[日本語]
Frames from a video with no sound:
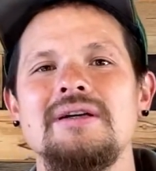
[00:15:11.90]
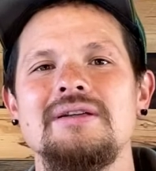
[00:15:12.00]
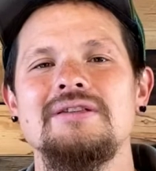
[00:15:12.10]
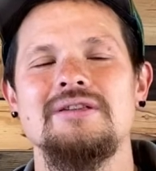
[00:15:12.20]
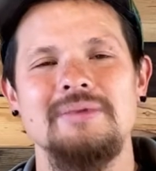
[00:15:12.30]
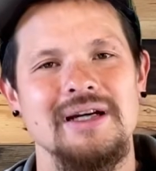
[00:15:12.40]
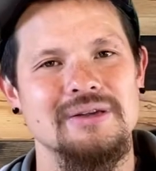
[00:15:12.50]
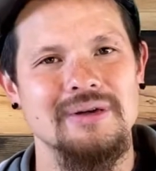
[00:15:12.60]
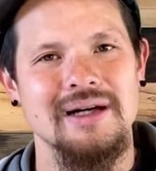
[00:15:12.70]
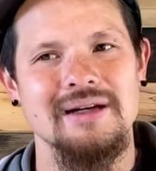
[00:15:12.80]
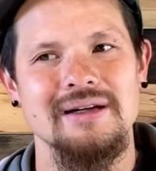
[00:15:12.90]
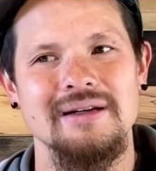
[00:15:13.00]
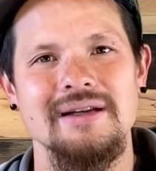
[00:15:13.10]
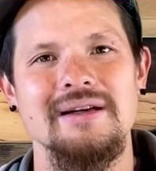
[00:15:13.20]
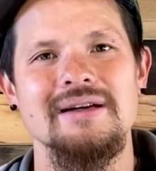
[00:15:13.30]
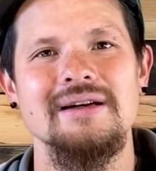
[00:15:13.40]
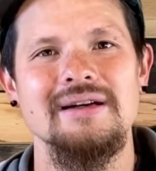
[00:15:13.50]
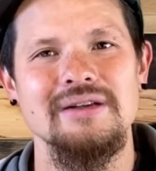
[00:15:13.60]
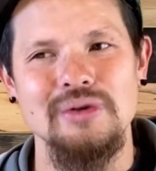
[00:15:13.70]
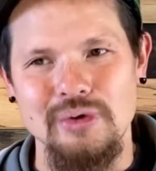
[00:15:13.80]
爪痕が、ね、
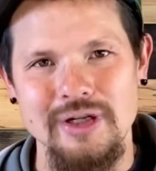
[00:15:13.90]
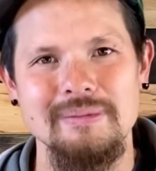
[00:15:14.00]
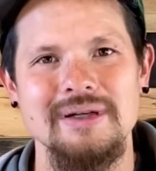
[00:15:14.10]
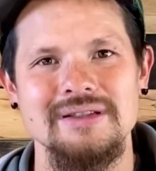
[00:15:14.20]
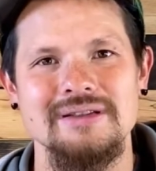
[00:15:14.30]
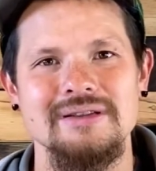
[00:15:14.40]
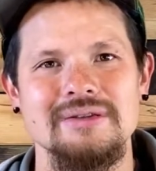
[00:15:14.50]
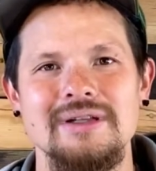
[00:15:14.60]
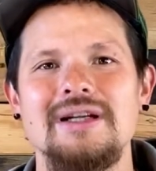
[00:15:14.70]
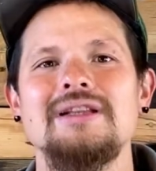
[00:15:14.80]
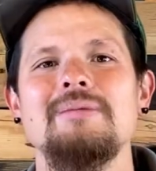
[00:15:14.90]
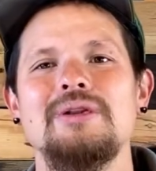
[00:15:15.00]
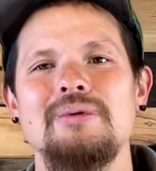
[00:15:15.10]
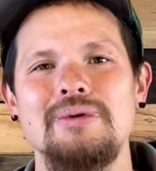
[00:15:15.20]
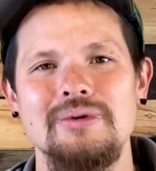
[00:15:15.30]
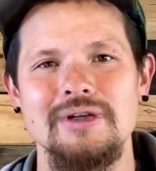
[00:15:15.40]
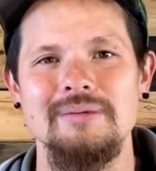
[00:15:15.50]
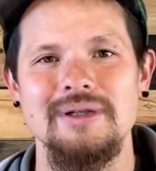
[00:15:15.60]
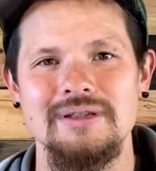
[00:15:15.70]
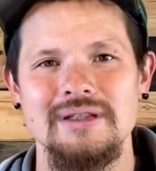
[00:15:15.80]
残ります悔い改めても残り
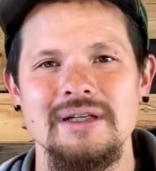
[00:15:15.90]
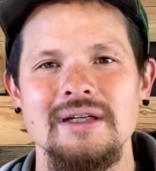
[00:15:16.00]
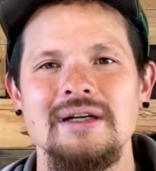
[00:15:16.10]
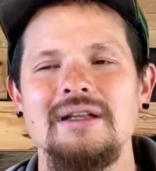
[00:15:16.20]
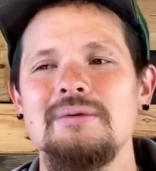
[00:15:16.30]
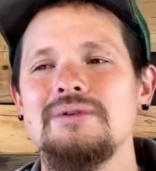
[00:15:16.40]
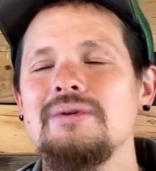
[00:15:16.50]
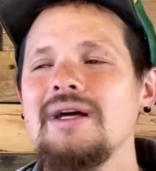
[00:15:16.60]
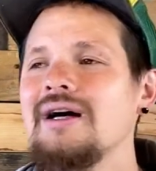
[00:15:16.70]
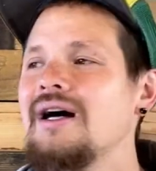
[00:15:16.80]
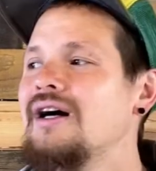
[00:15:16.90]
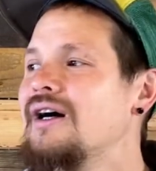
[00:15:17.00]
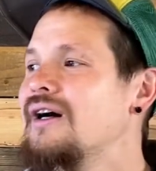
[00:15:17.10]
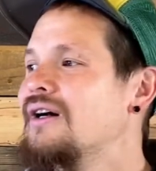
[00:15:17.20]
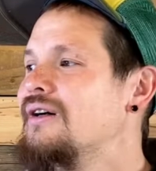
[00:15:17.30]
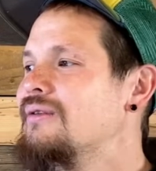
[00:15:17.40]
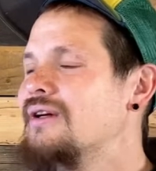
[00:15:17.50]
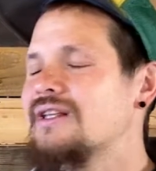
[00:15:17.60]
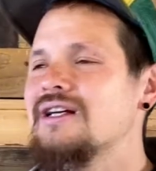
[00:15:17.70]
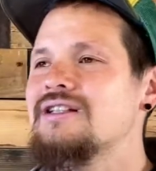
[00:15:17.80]
ますでもそれが
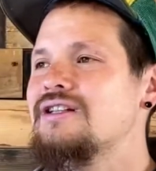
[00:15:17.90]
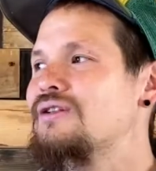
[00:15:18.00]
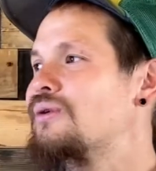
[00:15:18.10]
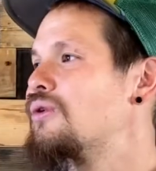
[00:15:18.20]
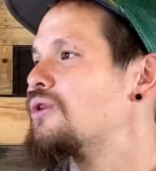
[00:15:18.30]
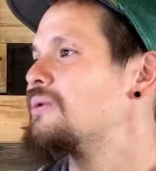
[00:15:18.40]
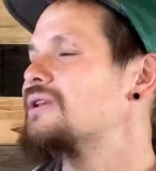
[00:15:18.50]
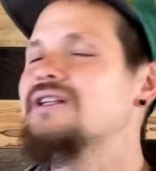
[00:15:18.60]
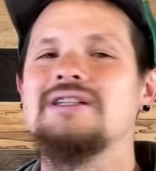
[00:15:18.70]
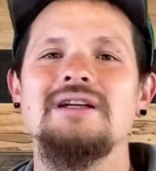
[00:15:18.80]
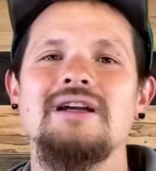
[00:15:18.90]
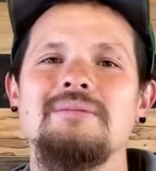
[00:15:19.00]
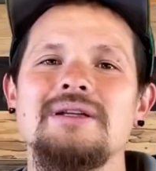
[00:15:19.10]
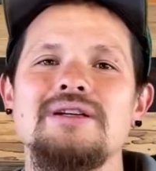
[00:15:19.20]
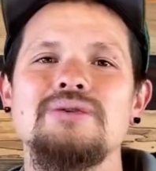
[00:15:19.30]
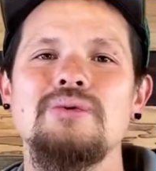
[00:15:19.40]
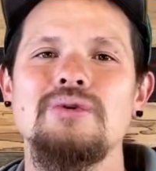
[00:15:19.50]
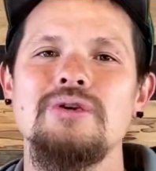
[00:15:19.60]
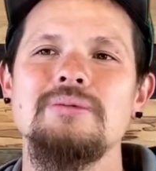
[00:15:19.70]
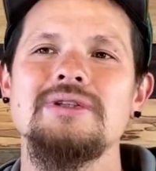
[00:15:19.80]
私たちの子供たちまたその
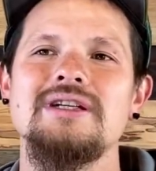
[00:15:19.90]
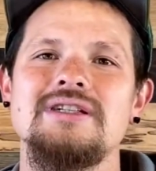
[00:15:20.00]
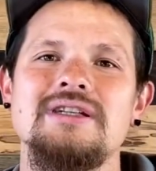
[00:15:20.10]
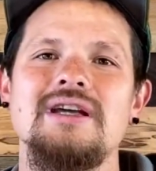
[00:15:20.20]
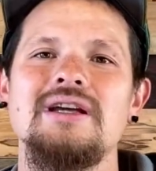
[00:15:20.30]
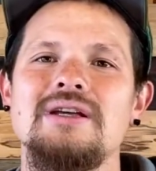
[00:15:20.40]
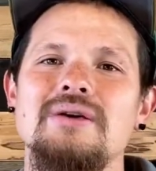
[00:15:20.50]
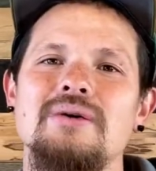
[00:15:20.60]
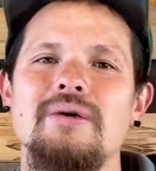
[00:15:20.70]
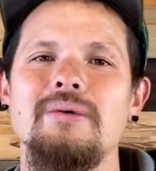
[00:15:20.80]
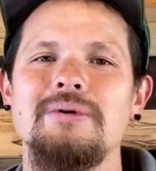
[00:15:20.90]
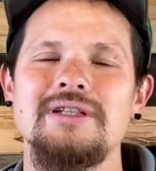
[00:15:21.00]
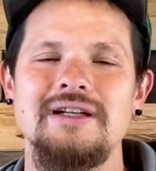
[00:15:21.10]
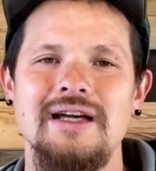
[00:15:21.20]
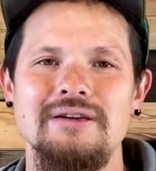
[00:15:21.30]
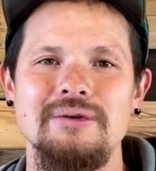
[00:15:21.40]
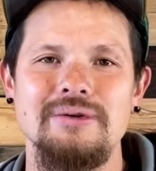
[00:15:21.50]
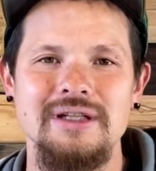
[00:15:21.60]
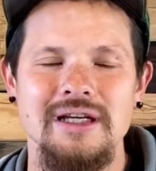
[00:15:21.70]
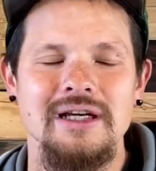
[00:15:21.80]
子供たちに影響を及ぼさないよう
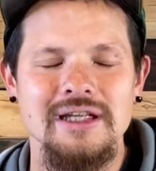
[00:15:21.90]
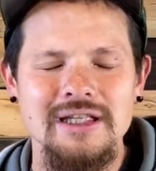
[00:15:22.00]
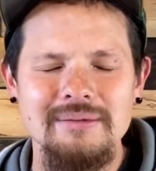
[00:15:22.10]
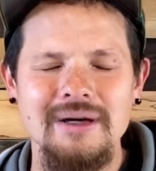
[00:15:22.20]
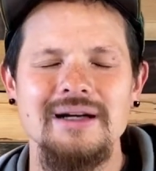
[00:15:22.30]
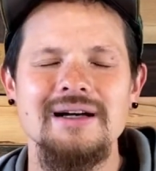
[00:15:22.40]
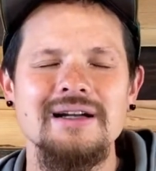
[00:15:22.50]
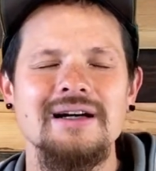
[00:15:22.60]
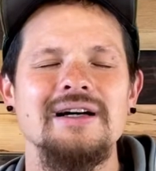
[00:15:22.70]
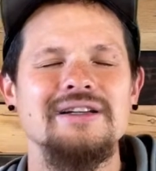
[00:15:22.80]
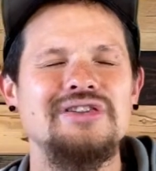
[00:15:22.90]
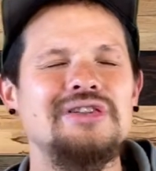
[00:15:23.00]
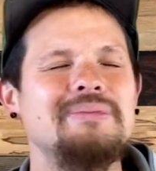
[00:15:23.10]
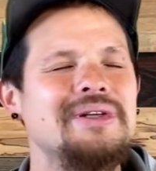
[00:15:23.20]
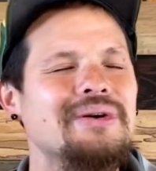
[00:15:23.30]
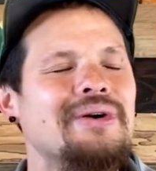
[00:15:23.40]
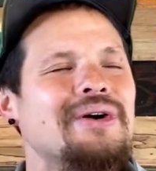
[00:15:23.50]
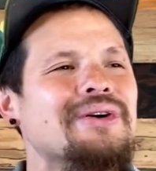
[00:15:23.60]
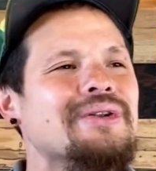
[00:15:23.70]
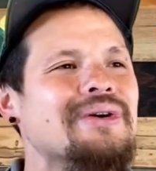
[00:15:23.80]
に今から罪
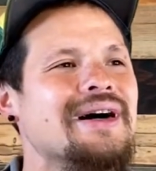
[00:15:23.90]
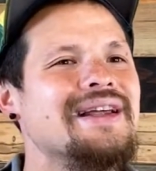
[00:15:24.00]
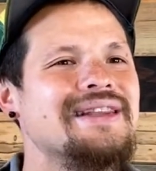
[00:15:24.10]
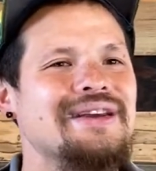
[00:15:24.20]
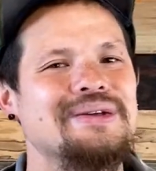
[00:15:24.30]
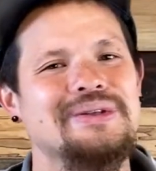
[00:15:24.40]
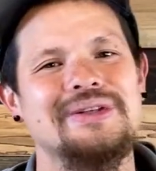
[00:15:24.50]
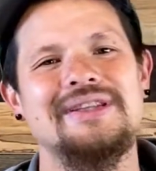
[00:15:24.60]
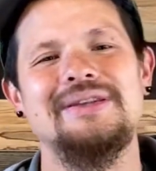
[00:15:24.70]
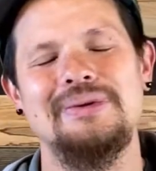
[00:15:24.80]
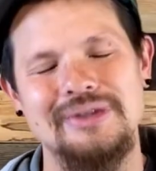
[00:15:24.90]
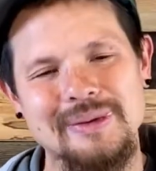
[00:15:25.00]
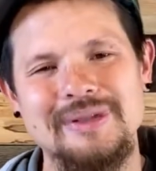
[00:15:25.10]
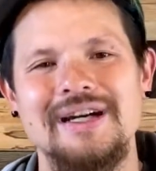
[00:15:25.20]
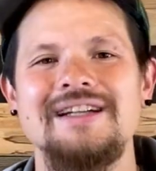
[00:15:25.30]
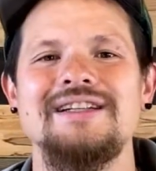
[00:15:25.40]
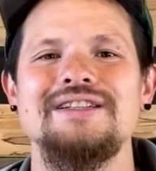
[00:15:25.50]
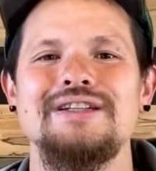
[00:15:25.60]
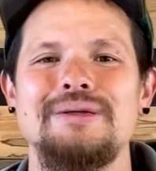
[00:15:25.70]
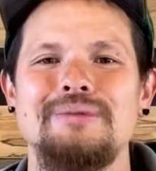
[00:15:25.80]
を逃れていくことがとっても大
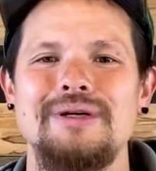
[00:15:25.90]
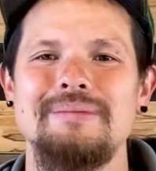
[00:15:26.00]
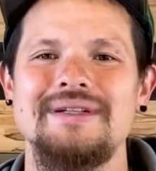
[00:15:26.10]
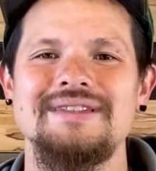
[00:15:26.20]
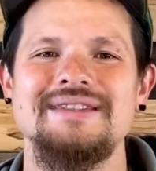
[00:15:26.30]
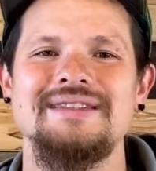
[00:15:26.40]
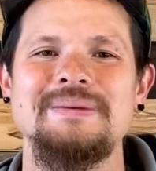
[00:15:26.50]
切だと思います。